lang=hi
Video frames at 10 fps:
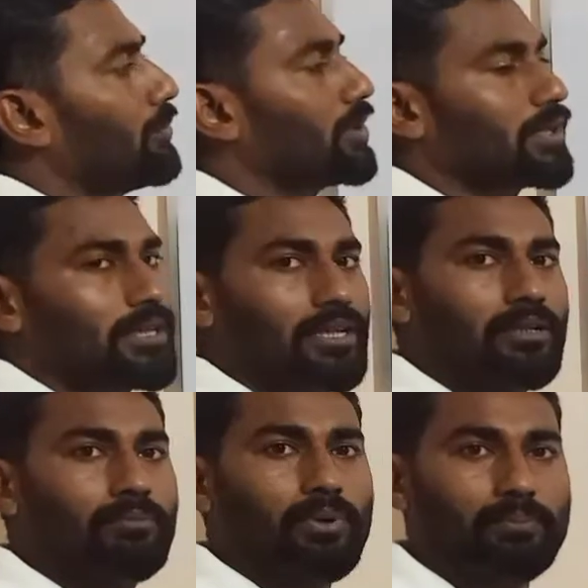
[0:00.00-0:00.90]
आउट करता है
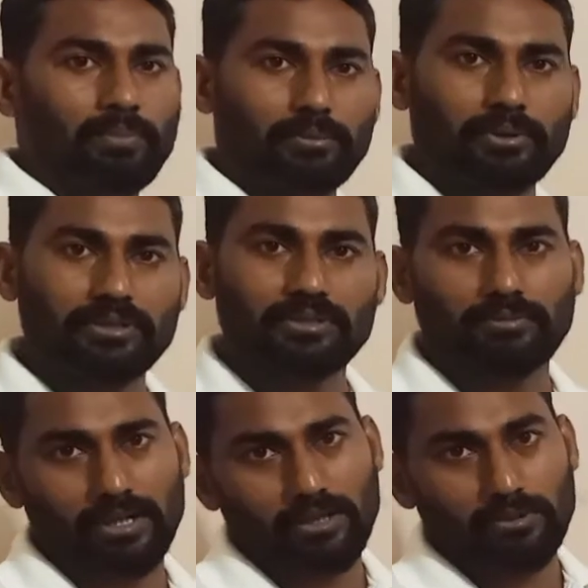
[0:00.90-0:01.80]
पर
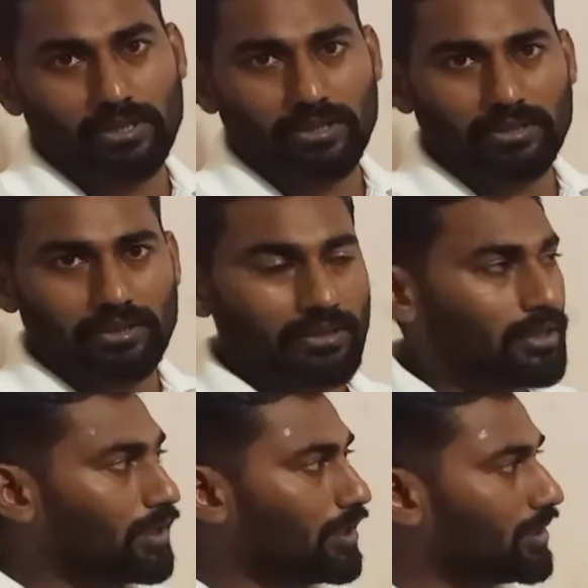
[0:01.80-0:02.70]
फाइंड आउट करते हैं
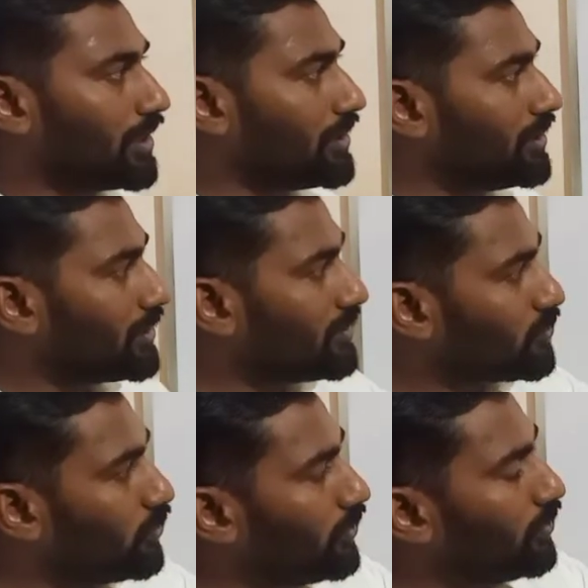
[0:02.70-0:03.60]
यानी ये
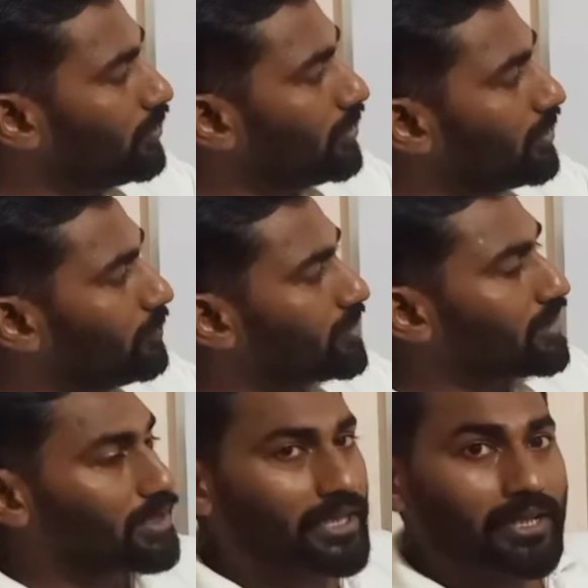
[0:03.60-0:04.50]
किसको
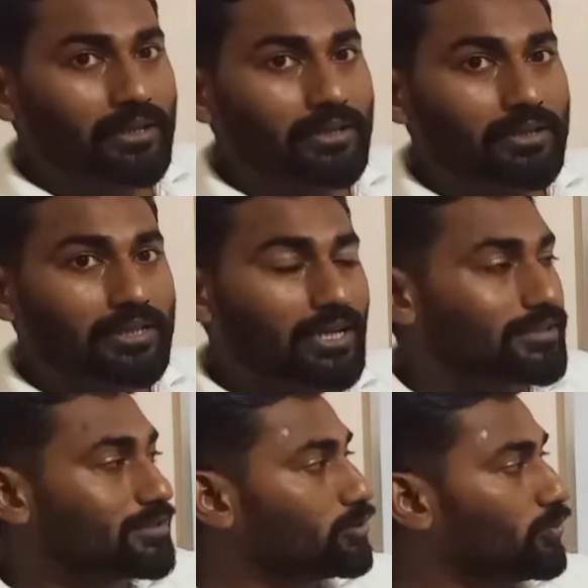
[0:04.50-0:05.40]
रिप्रेजेंट करेगा यहाँ
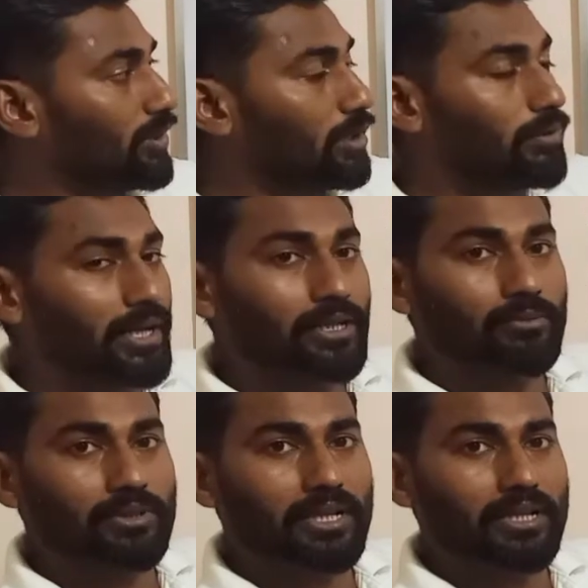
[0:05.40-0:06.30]
से जो वैल्यू आएगी
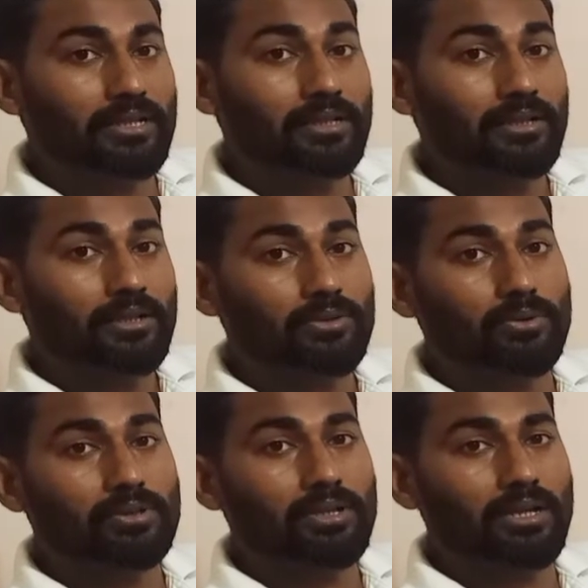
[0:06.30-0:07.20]
वो क्या आएगी
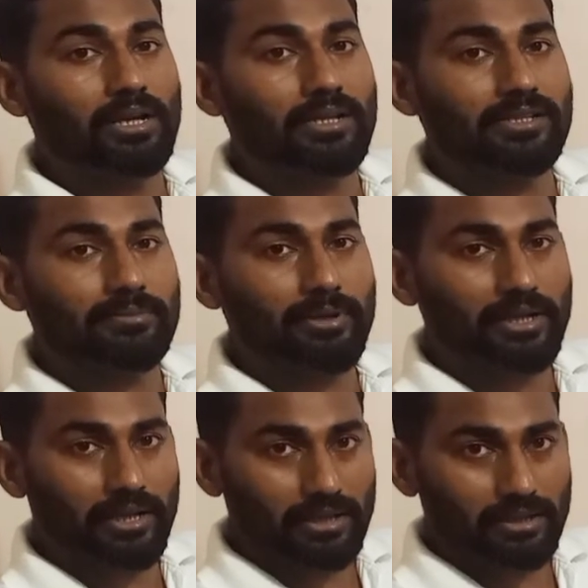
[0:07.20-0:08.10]
टोटल
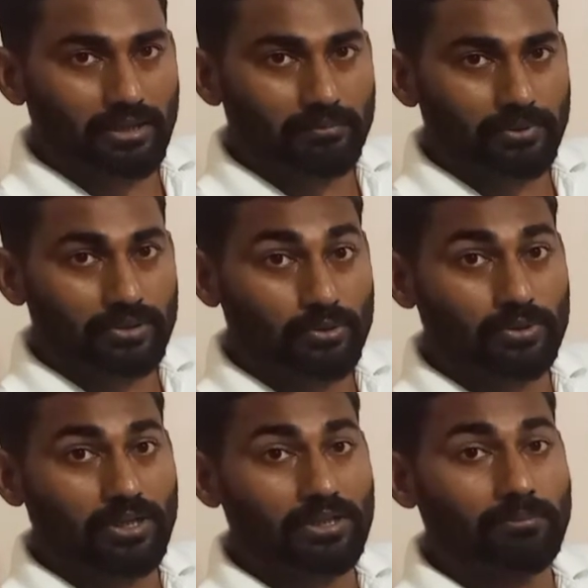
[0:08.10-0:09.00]
अरेंजमेंट आएंगे यहाँ पे
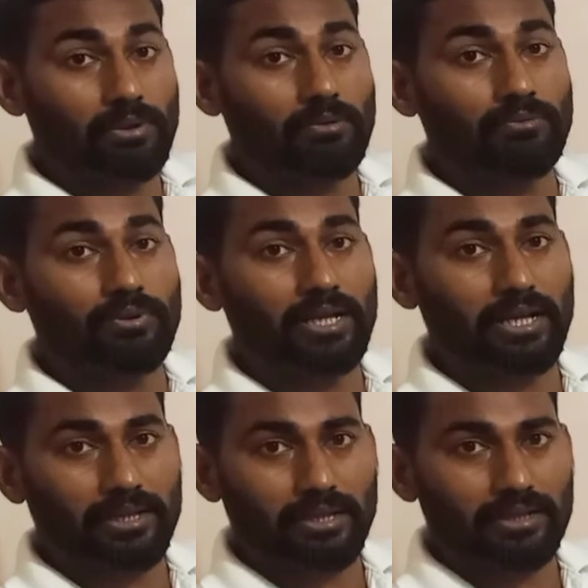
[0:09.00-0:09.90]
टोटल नंबर ऑफ वे
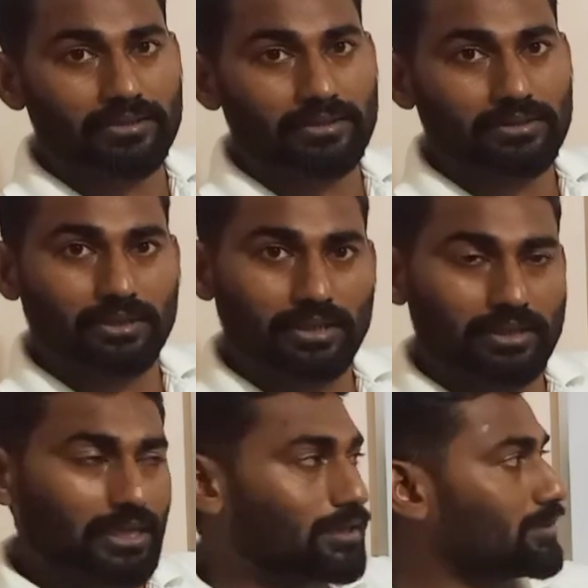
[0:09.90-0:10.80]
आएंगे यहाँ से ठीक है
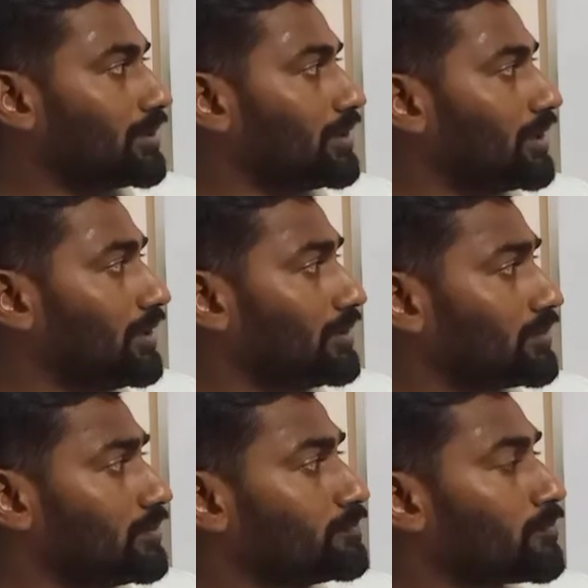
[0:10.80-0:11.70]
ध्यान से देख लेना
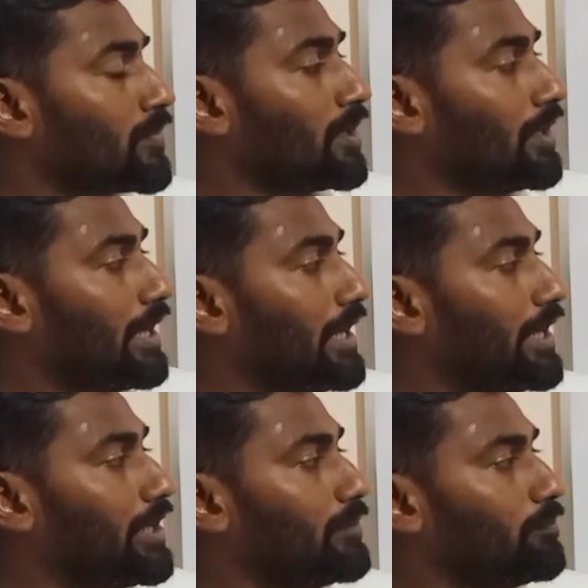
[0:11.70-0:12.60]
इसका
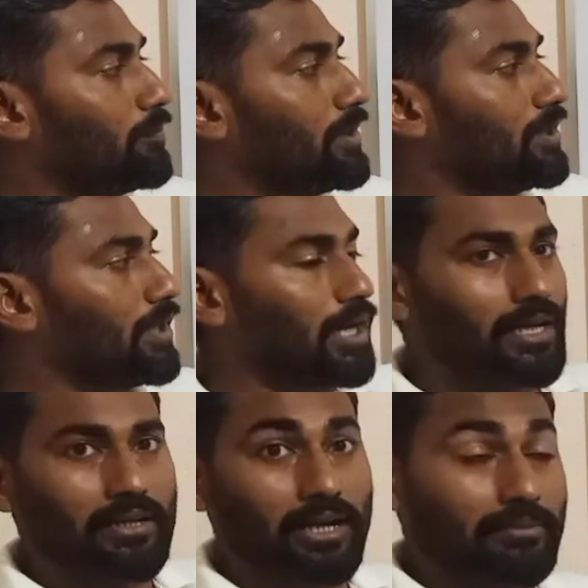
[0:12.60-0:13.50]
एन पी
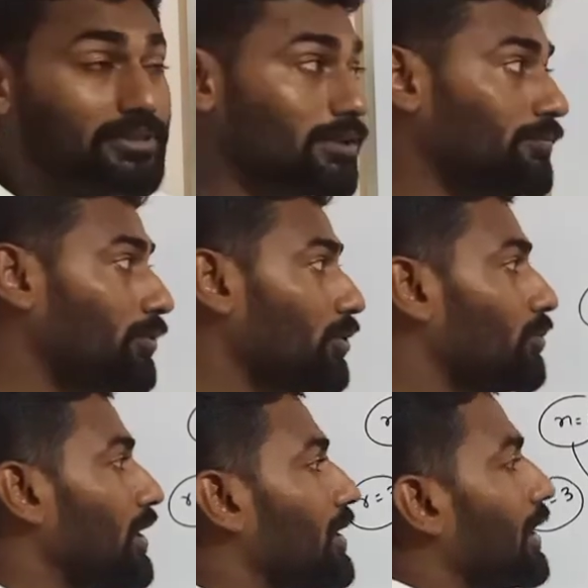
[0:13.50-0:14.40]
आर अब इसका
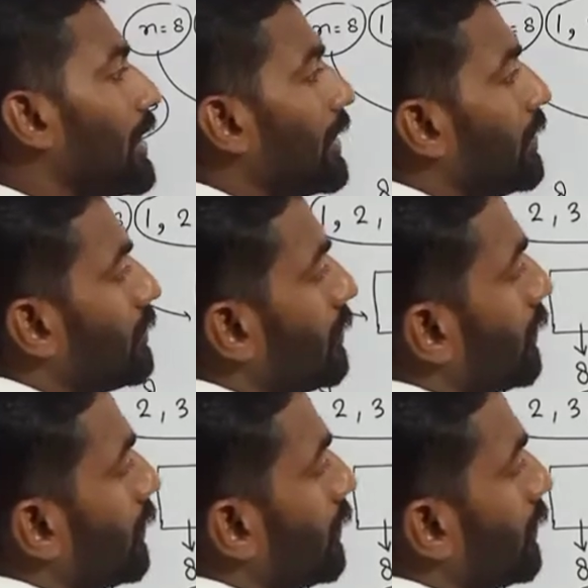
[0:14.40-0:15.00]
फॉर्मूला क्या आएगा